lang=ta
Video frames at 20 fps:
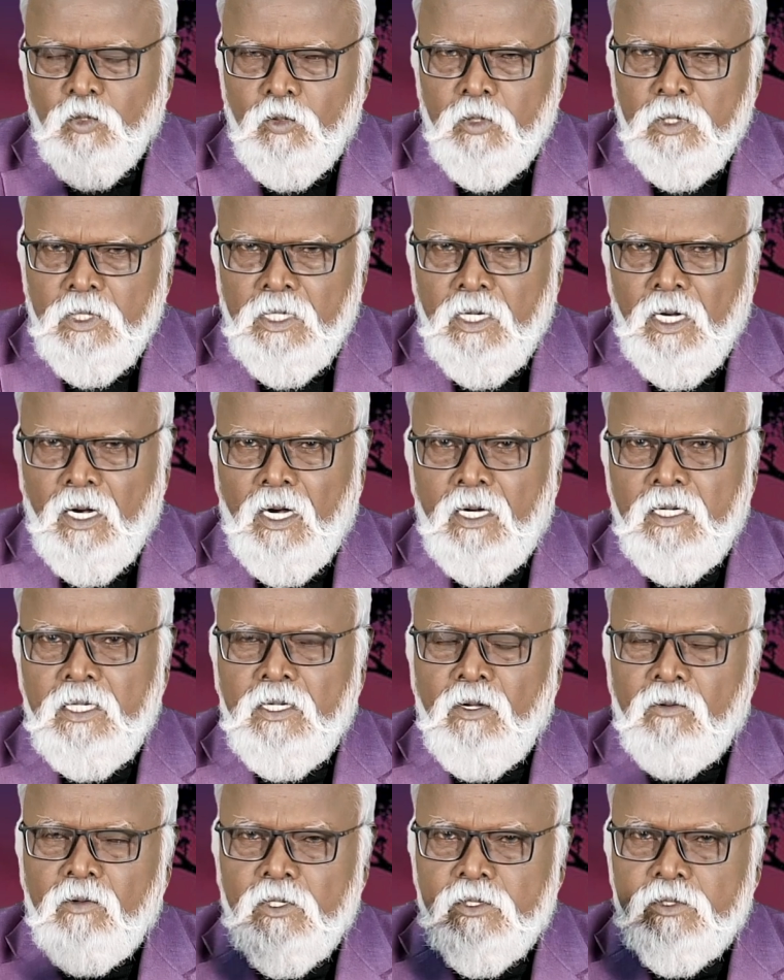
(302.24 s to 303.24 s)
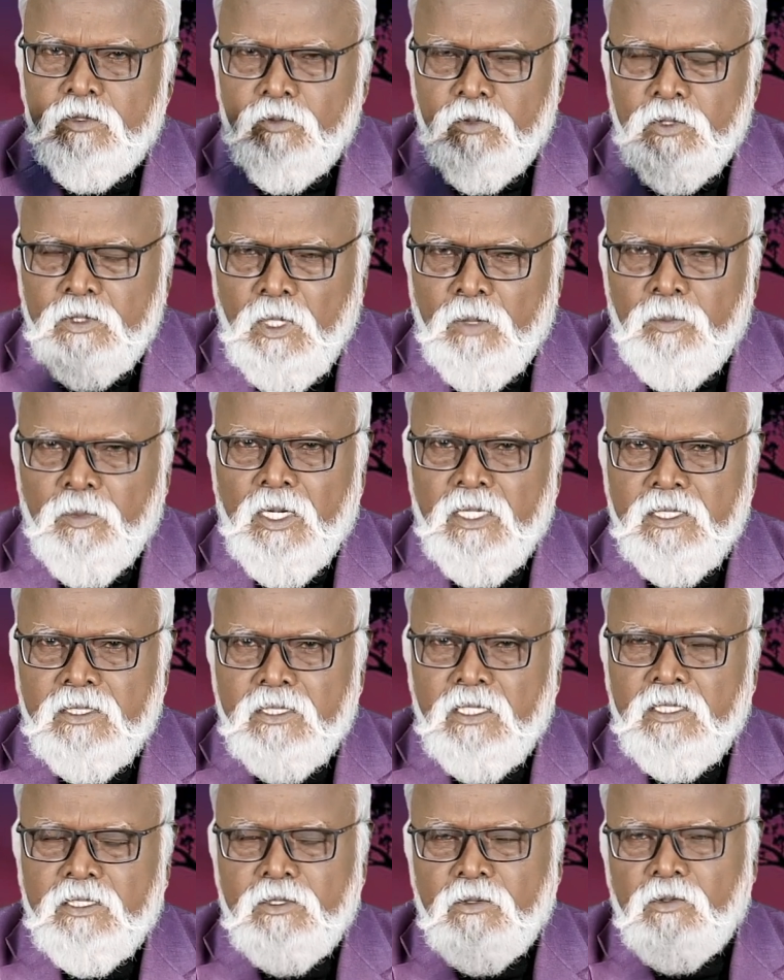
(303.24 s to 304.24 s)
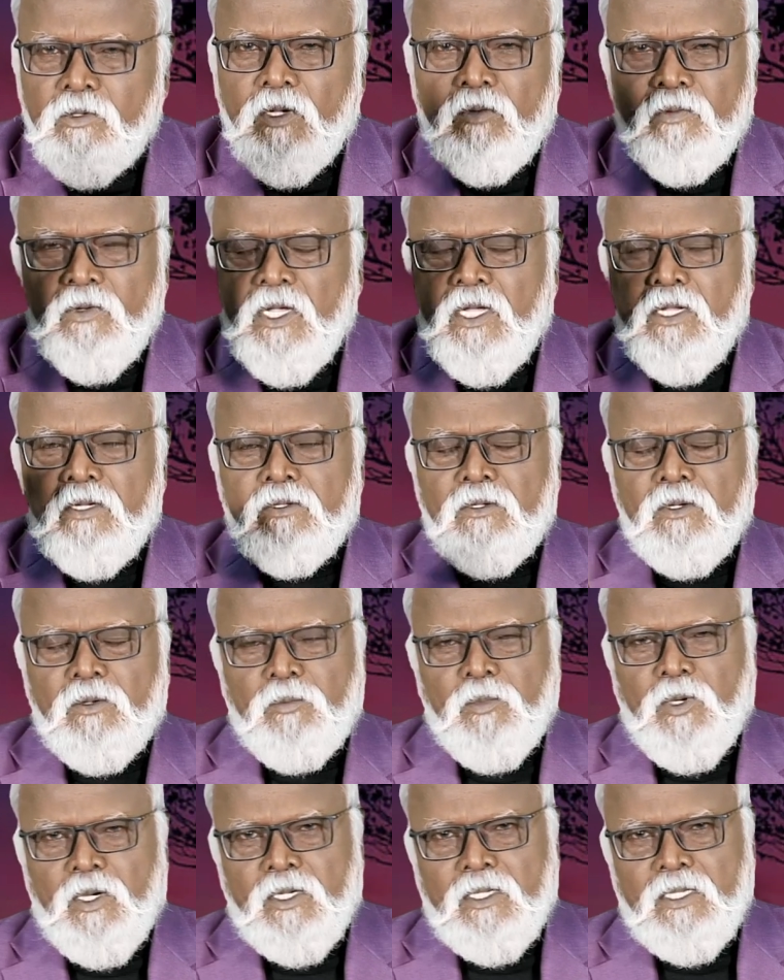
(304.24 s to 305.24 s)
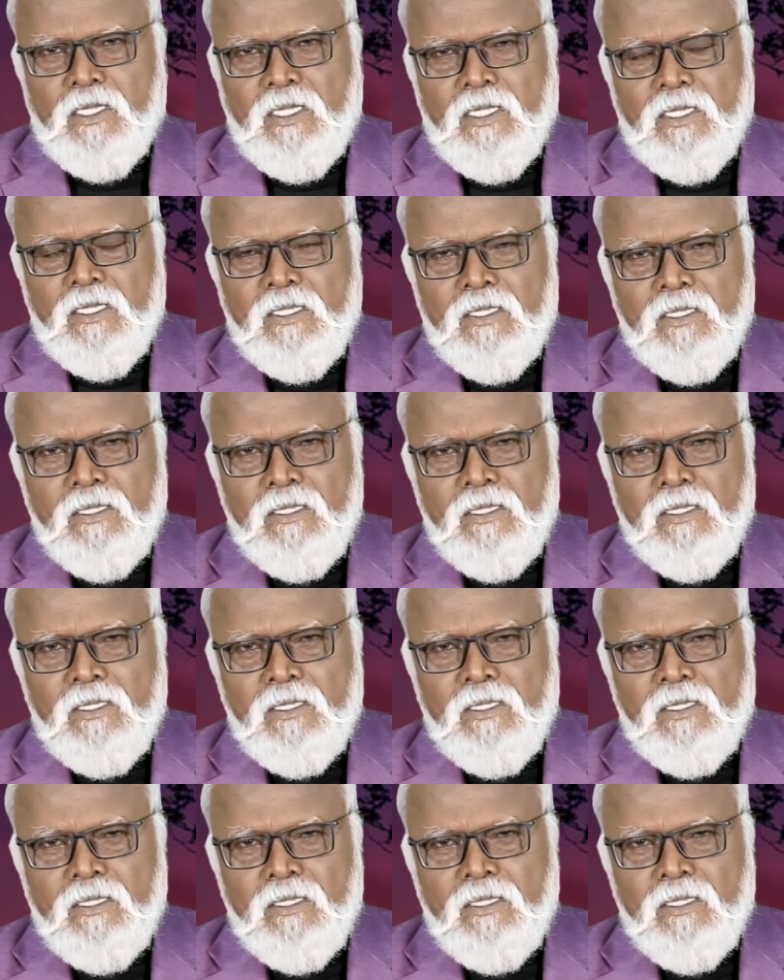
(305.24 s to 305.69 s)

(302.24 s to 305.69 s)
சொல்கிற ஆள் எவ்வளோ சுத்த மனசாட்சி உள்ளவனாக இருக்கணும் பாருங்கள்